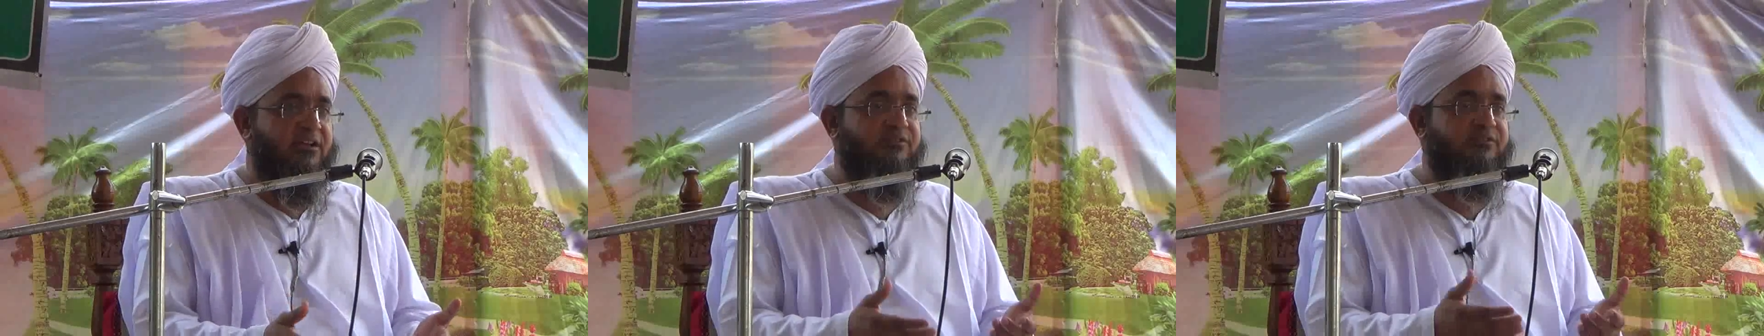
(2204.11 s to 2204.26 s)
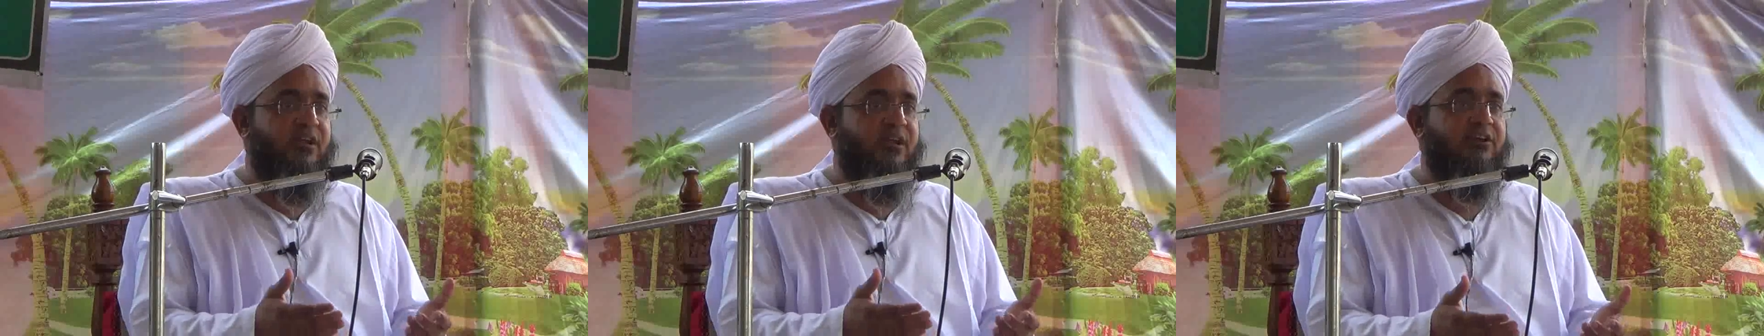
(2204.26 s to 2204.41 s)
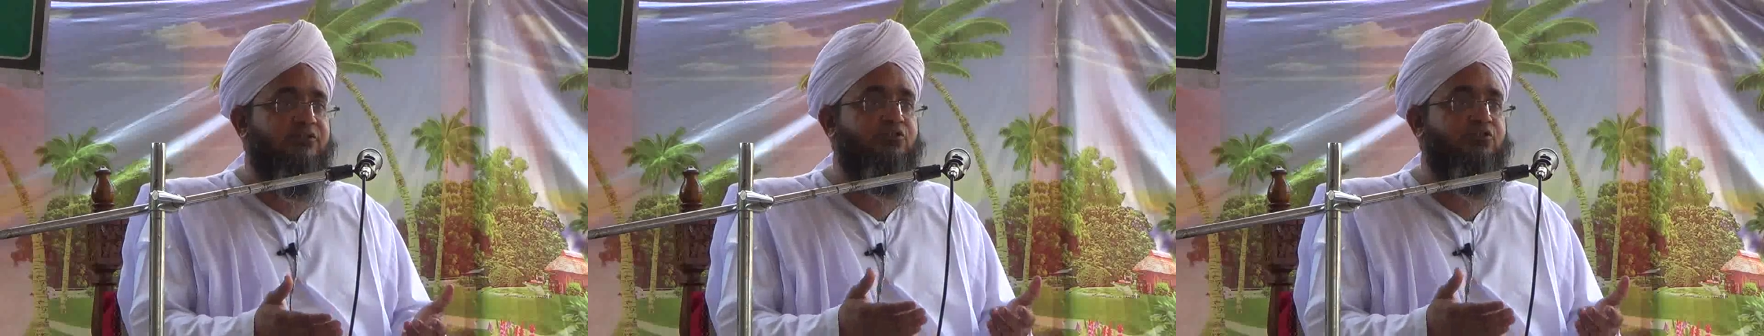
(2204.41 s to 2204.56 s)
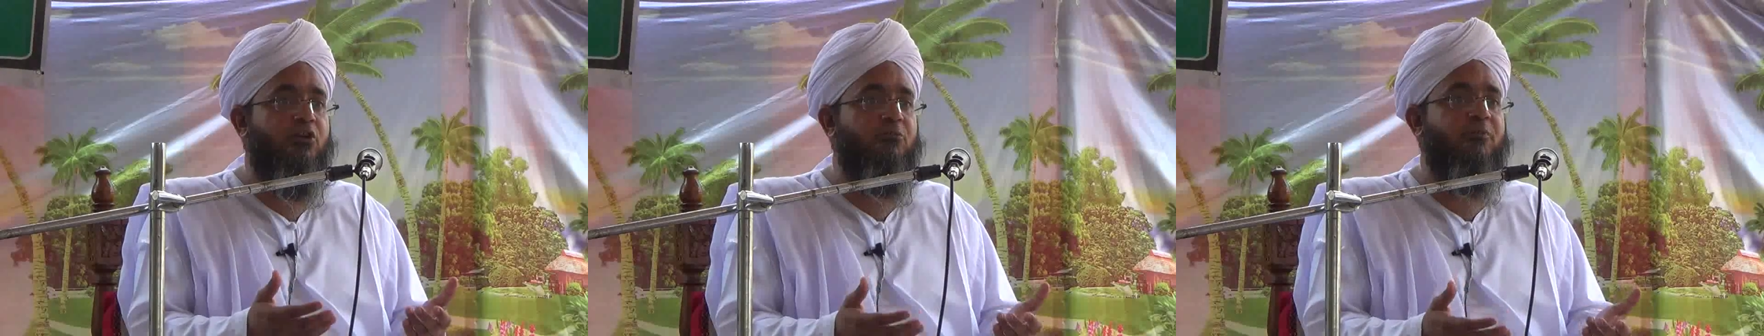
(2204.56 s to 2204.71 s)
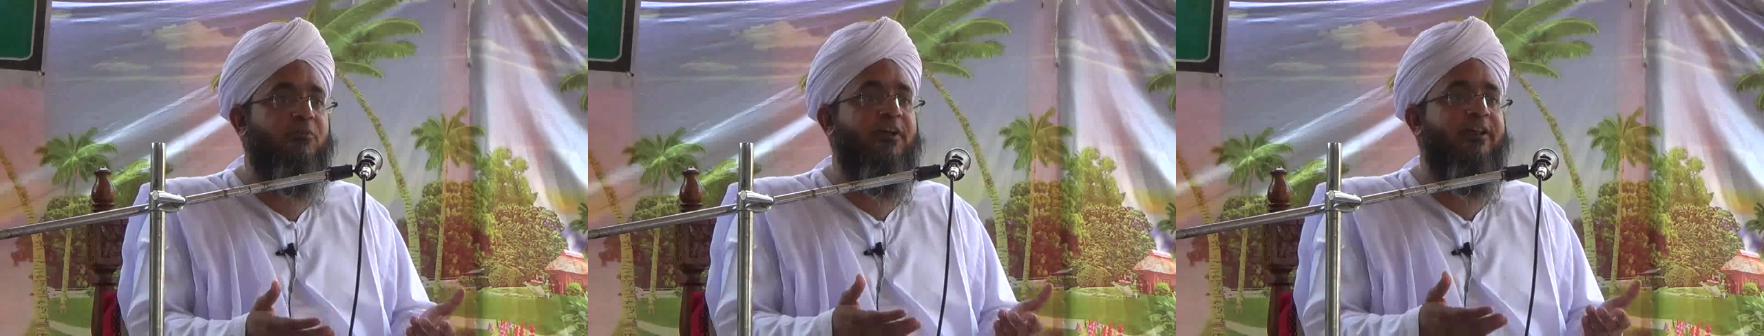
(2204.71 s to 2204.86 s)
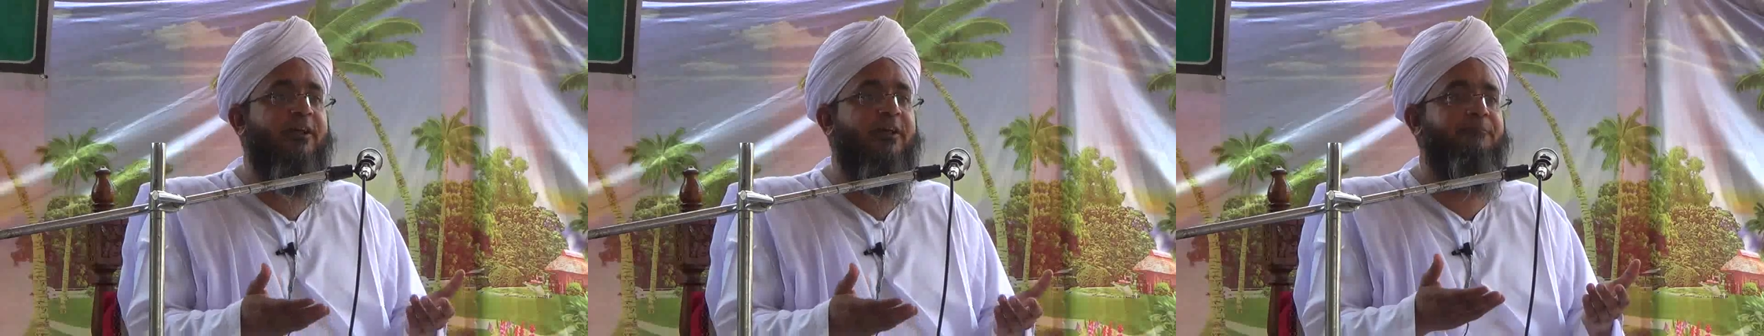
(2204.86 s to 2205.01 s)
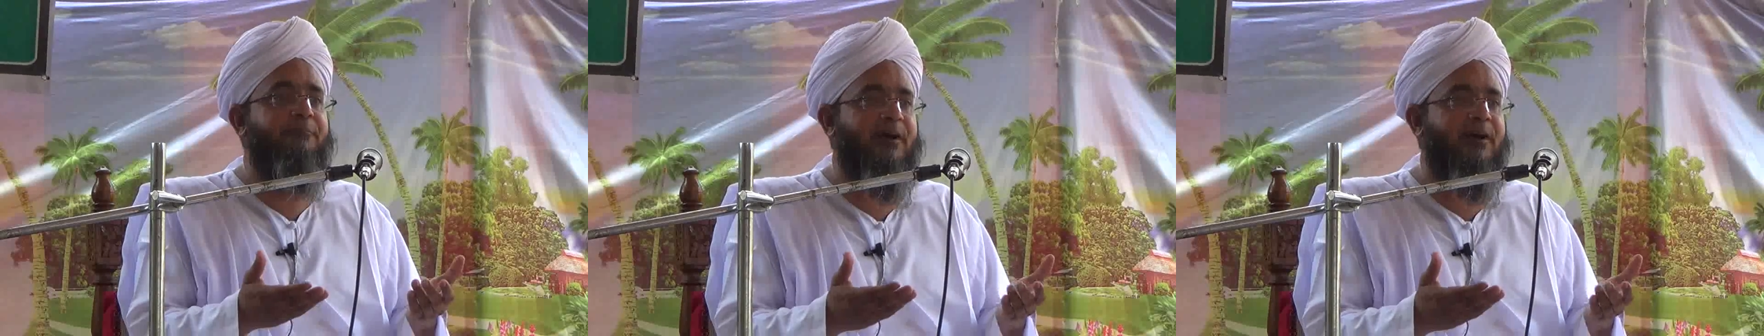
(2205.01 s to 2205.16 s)
जहाँ जुल्म का
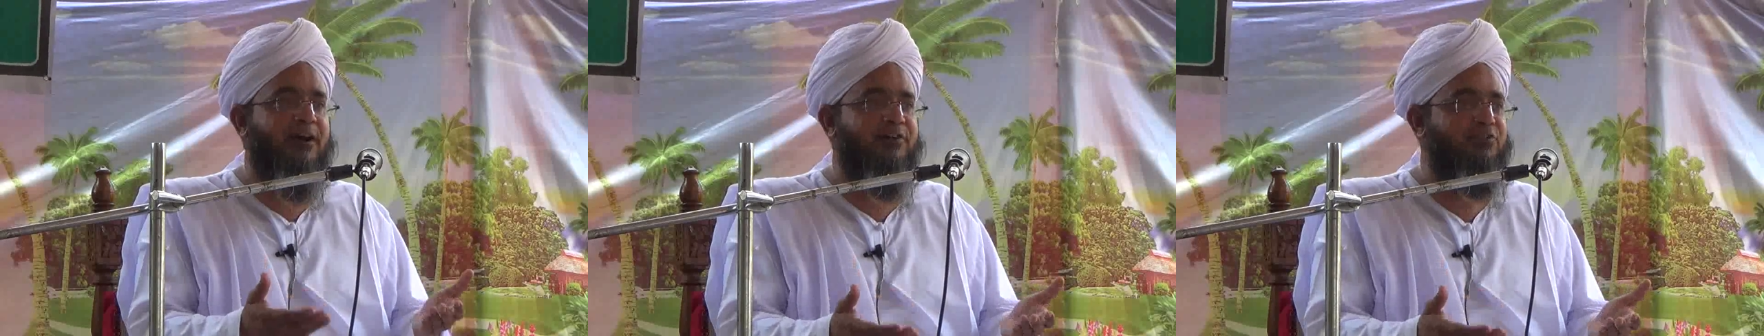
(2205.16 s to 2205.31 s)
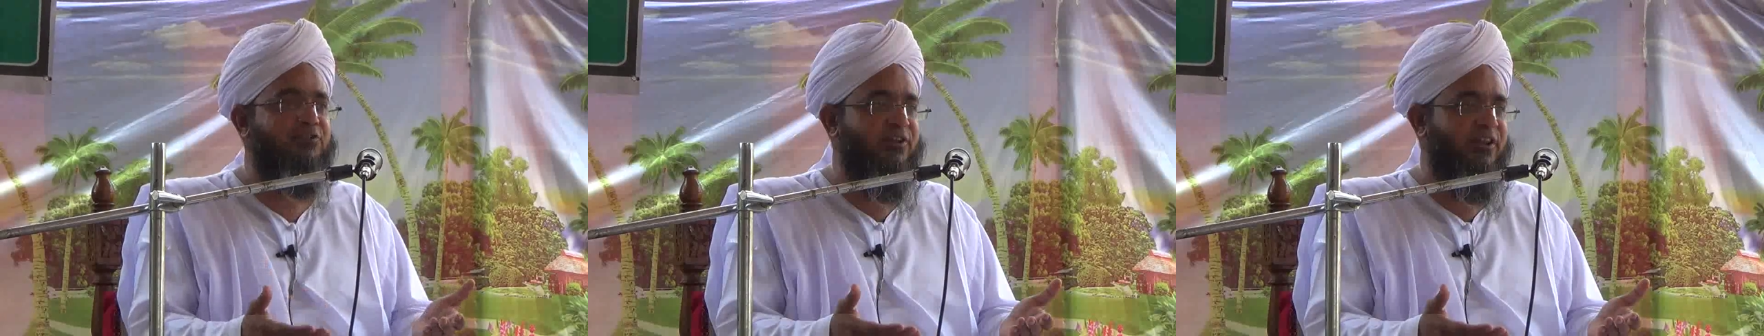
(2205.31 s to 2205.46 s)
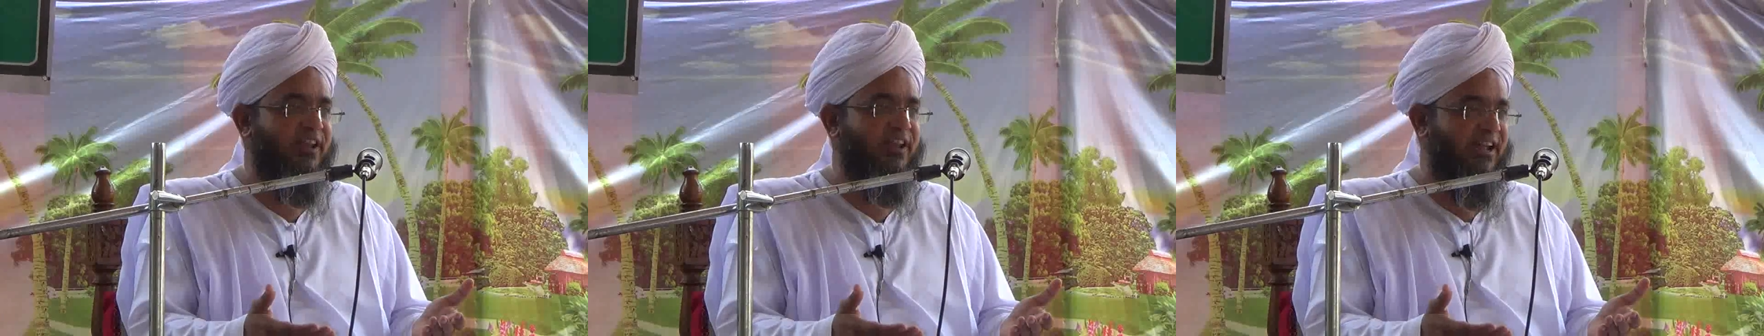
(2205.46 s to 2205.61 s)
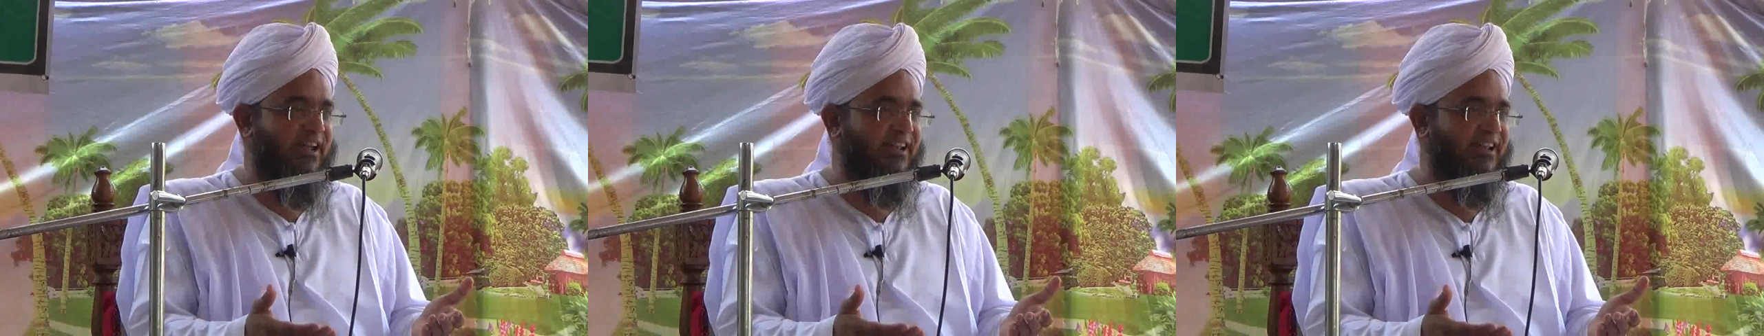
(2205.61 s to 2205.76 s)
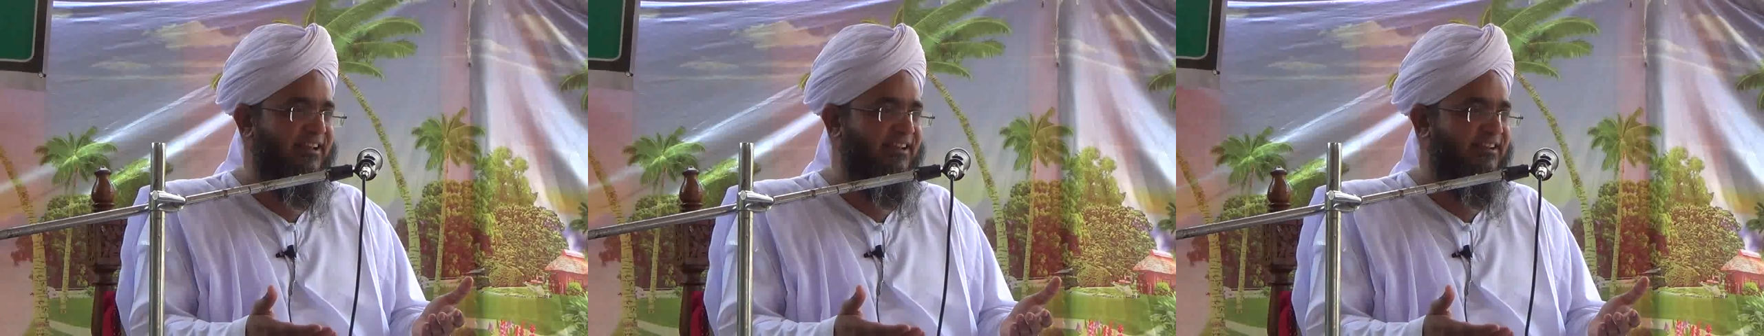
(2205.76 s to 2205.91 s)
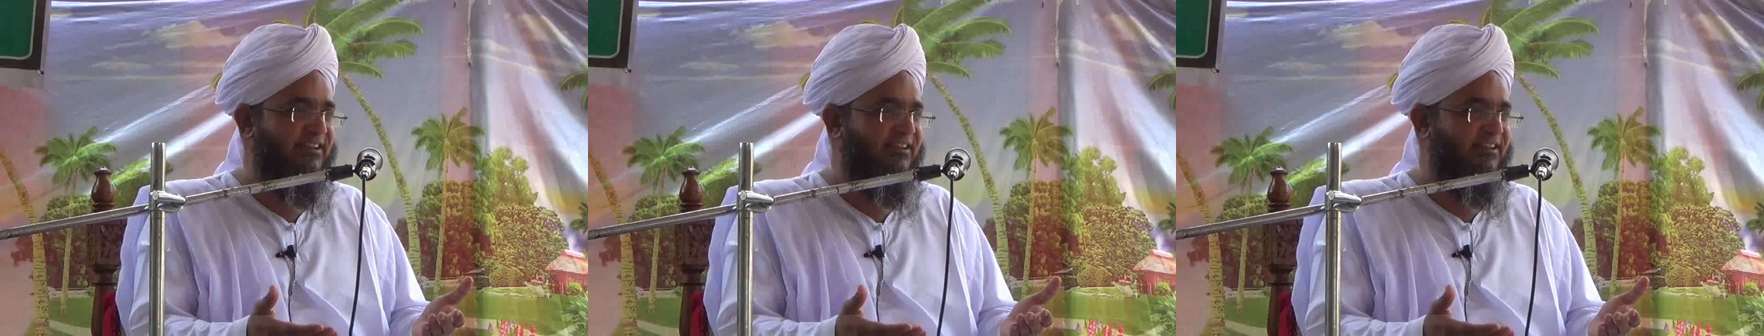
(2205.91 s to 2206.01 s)
नाम बहादुरी है